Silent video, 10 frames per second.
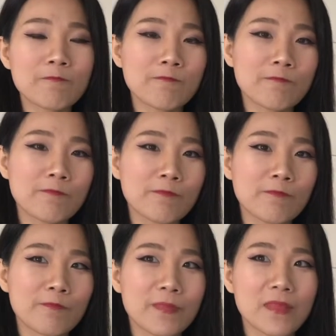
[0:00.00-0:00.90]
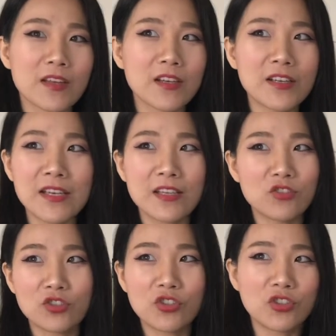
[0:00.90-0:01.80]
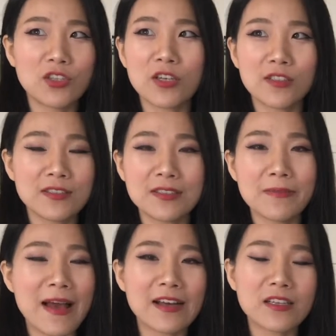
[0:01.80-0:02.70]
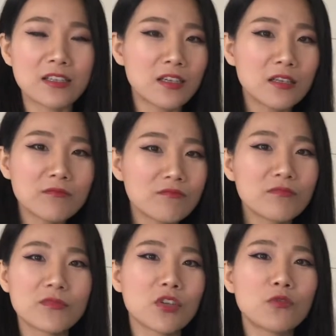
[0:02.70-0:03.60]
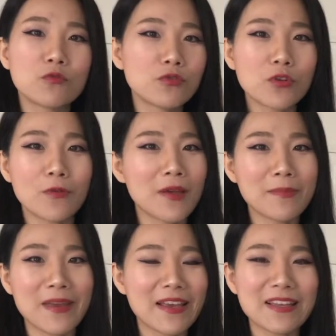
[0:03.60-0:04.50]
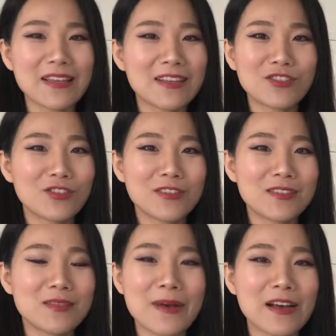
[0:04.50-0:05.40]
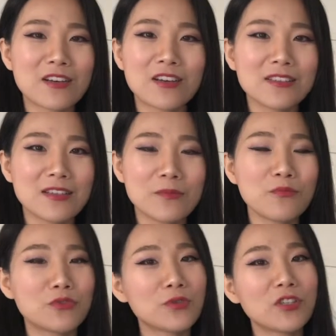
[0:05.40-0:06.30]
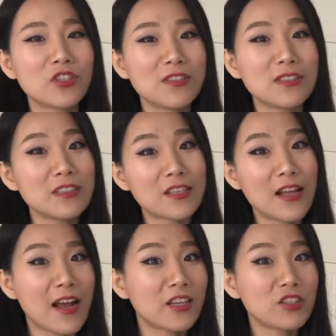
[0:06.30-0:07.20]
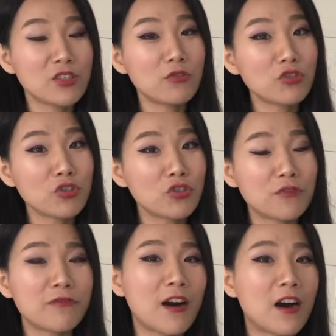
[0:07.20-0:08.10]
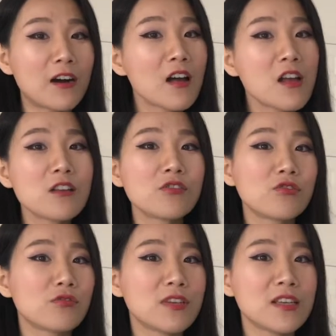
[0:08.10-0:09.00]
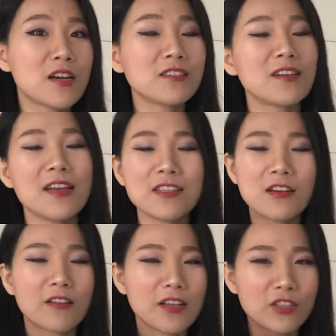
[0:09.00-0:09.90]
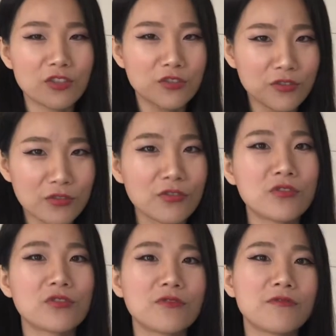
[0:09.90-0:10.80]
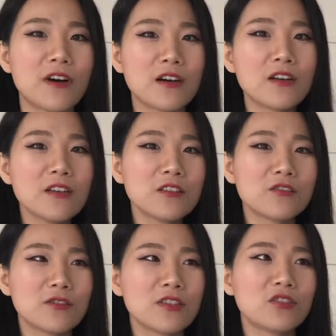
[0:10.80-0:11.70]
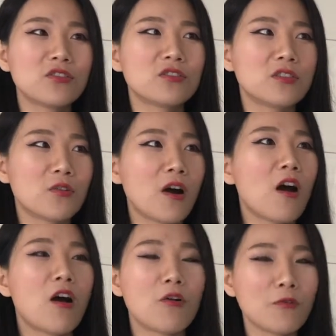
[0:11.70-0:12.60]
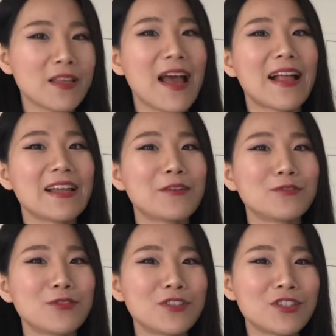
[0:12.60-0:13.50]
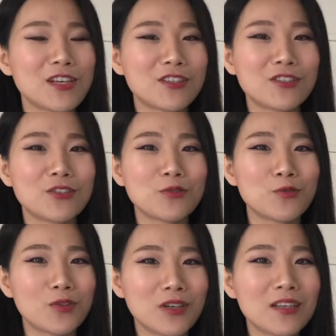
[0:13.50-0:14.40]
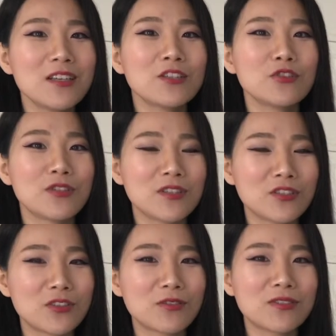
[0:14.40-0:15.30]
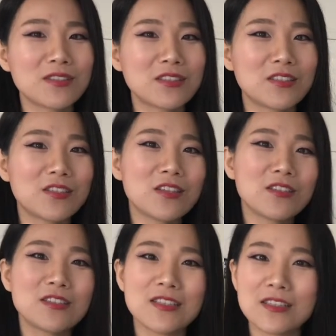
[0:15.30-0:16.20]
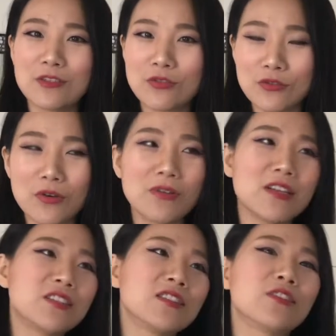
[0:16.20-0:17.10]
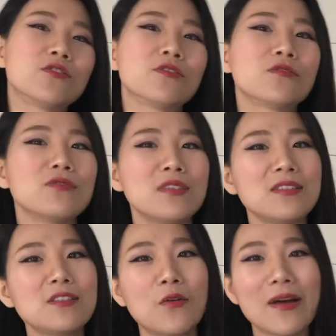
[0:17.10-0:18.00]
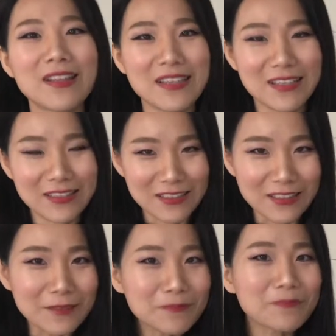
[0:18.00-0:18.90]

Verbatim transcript: 嗯，你可以吃个七八颗都无所谓，每一天吃个七八颗，而且你补充的是杏仁啊，是优质脂肪，所以而且黑巧克力也是优质脂肪，所以吃着毫无压力。我觉得这个是我 Trader Joe's这些所有零食当中最喜欢的一个。